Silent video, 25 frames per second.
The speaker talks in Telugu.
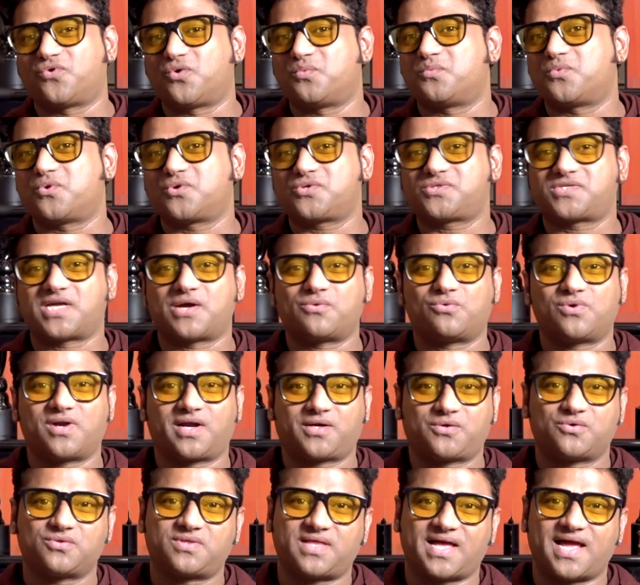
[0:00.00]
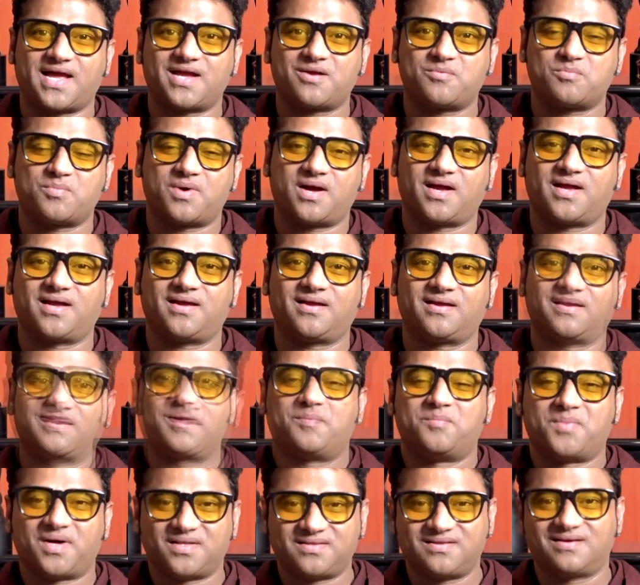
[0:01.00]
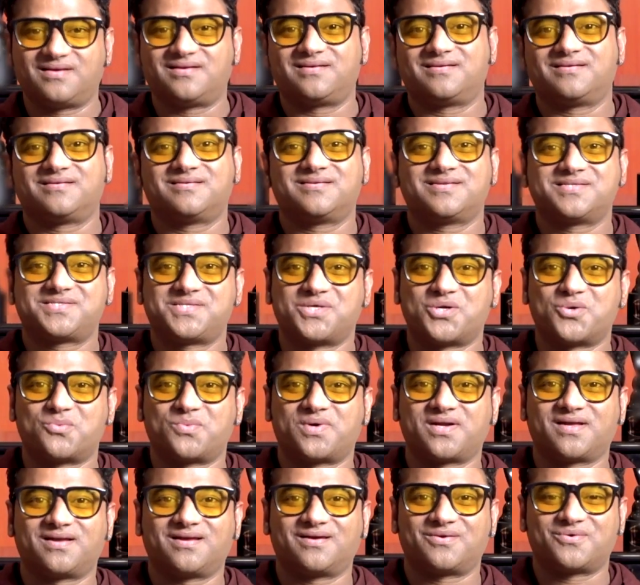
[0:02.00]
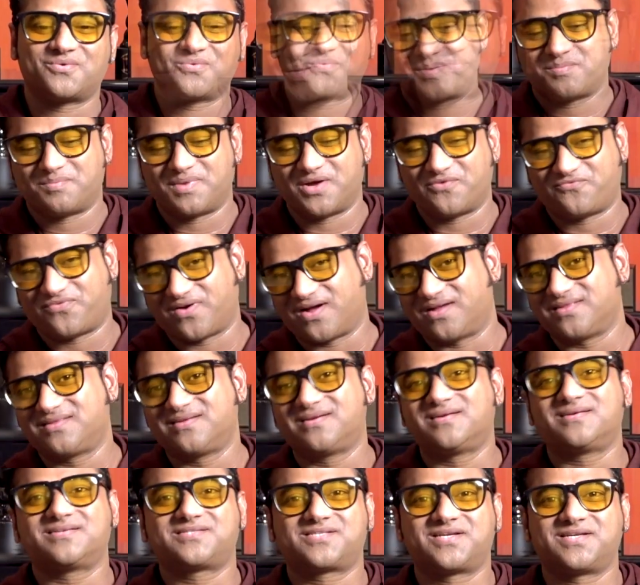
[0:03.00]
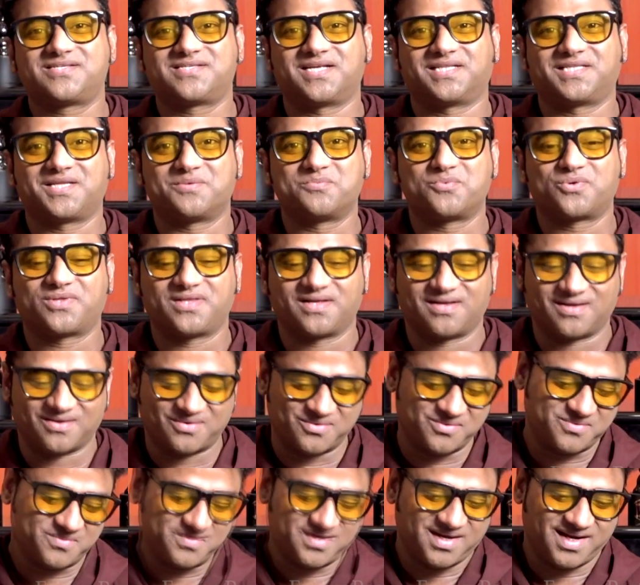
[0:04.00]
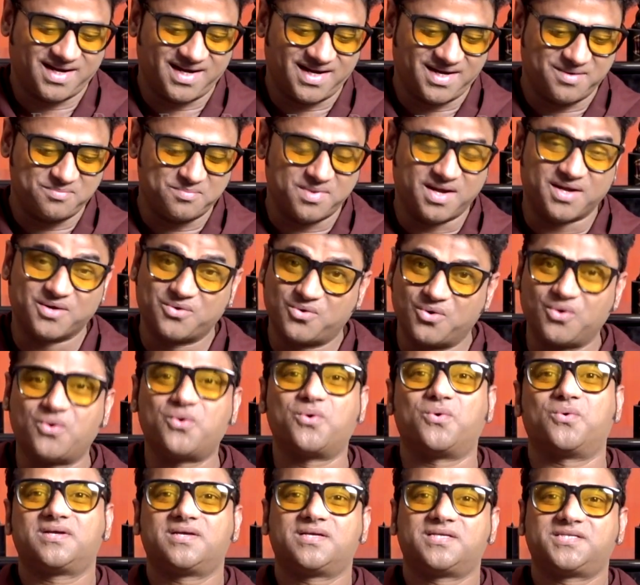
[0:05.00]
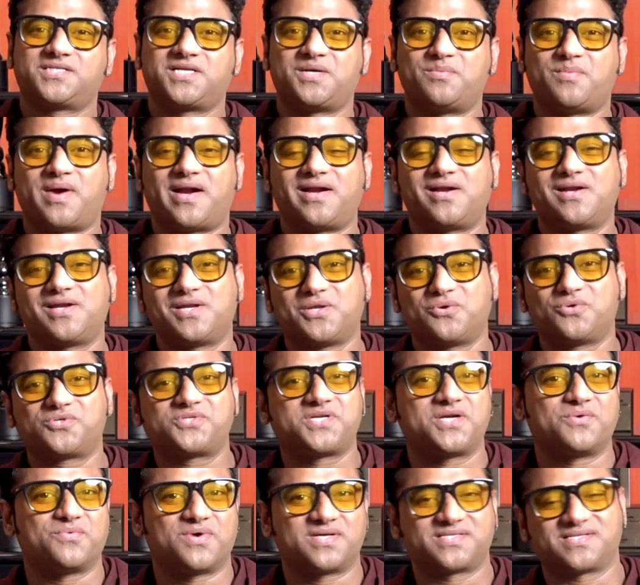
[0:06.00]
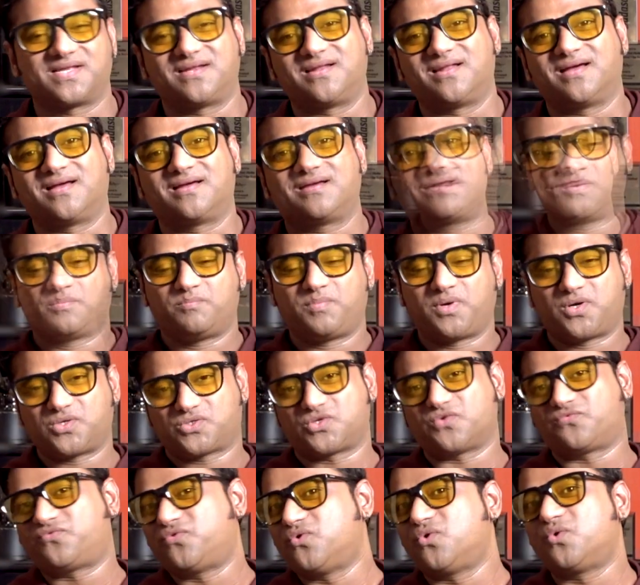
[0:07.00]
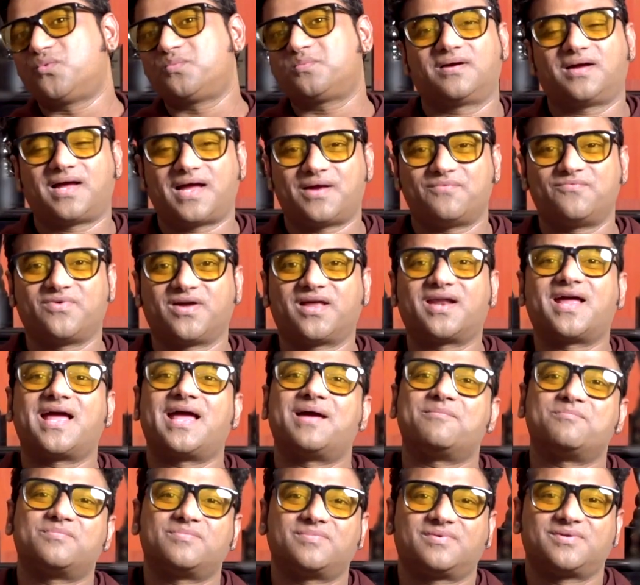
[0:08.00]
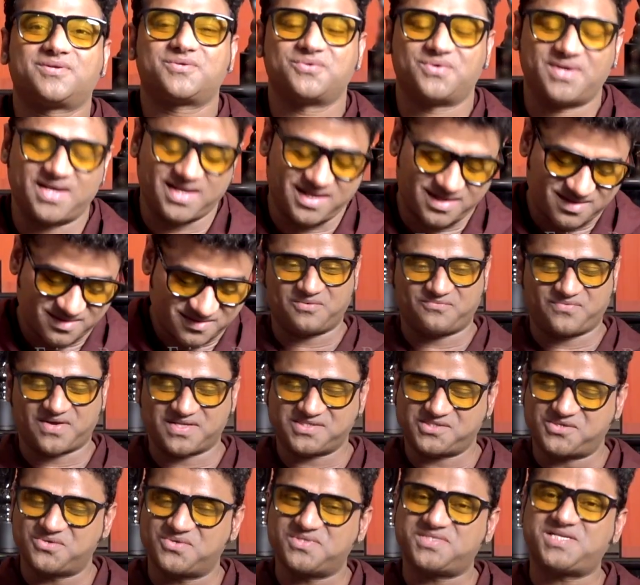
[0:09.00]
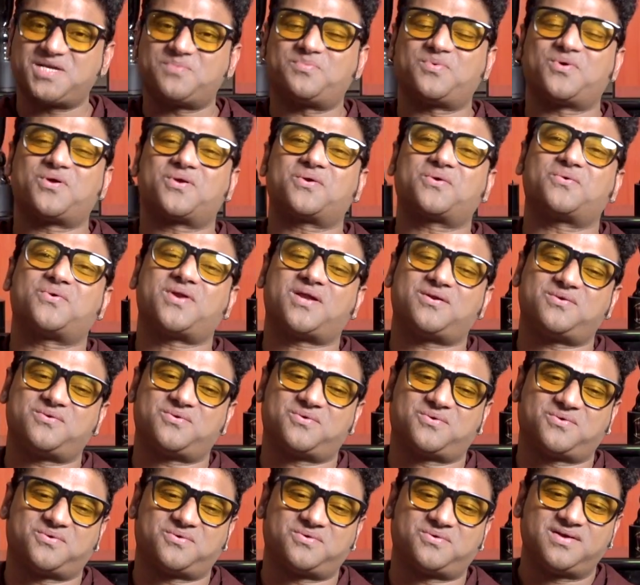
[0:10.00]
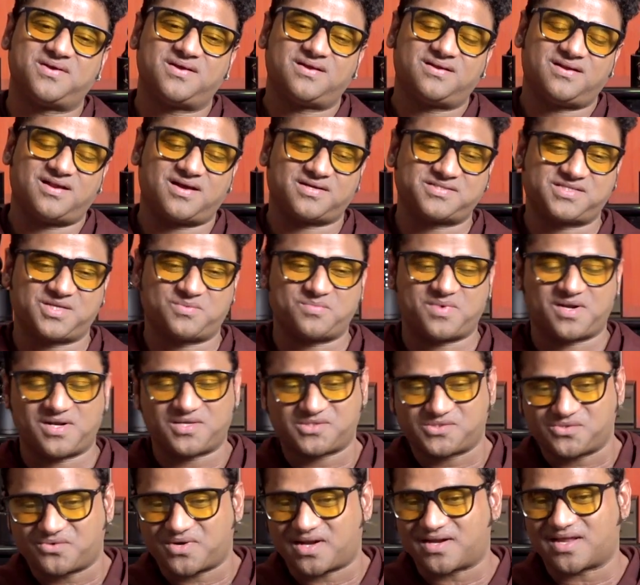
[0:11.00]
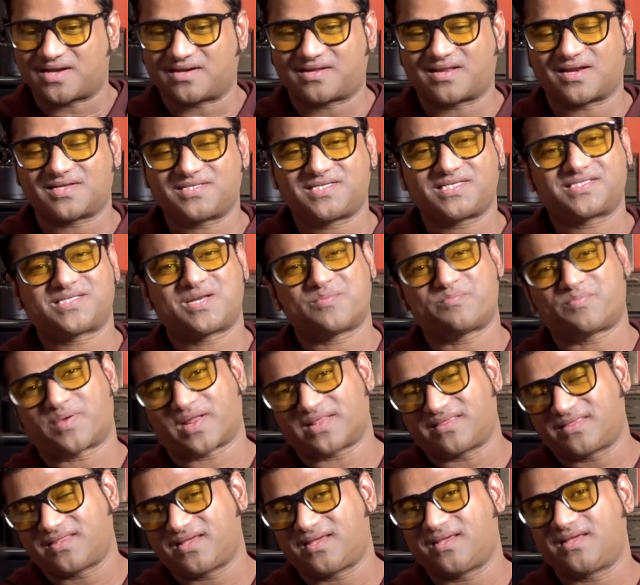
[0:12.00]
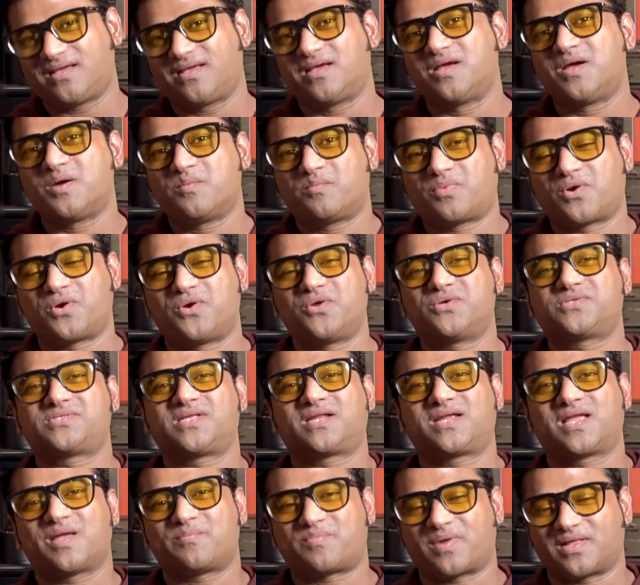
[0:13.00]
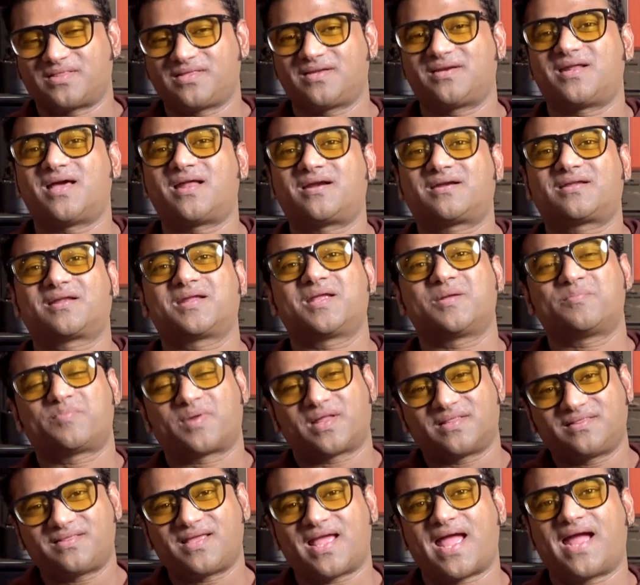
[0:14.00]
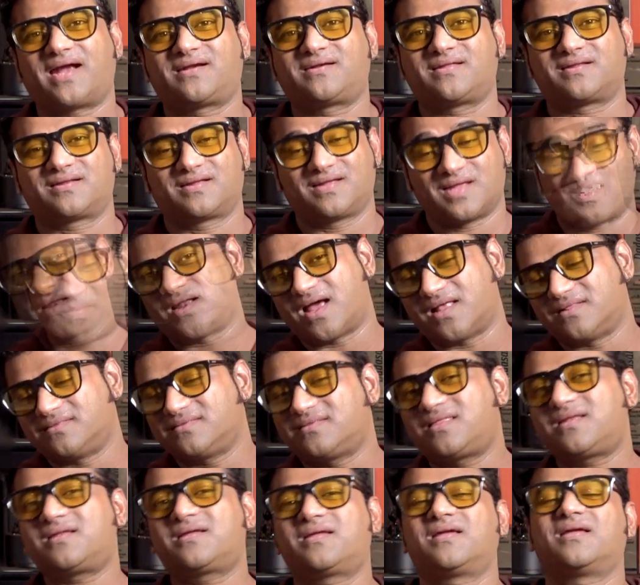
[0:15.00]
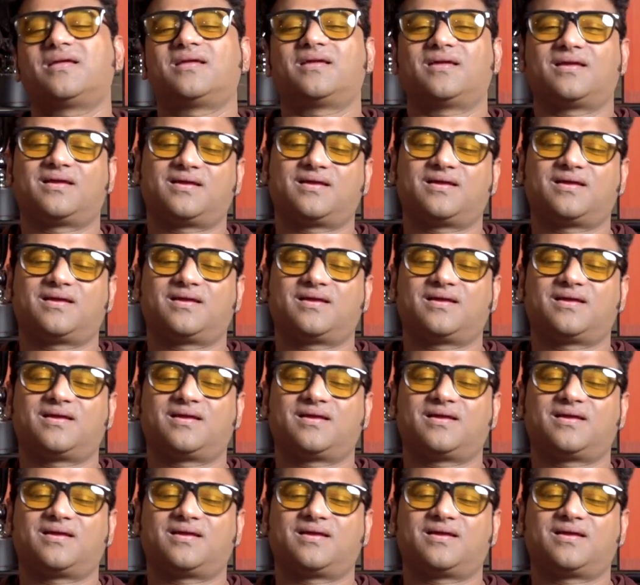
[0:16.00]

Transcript: ఫార్మోస్ట్ ఐ వుడ్ లైక్ టు థ్యాంక్ మై మదర్ శిరోమణి గారు మై ఫాదర్ శ్రీ సత్యమూర్తి గారు అండ్ మై గురు శ్రీ మైండ్ యూ శ్రీనివాస్ అన్న బికాస్ ఆఫ్ హూమ్ ఐమ్ వేర్ ఐఎమ్ టుడే ఫస్ట్ నుంచి వరకు నన్ను నాకు సినిమాలు ఇస్తూ నన్ను ఎంకరేజ్ చేసిన ప్రతి ప్రొడ్యూసర్కి ప్రతి డైరెక్టర్కి ప్రతి యాక్టర్కి అందరికీ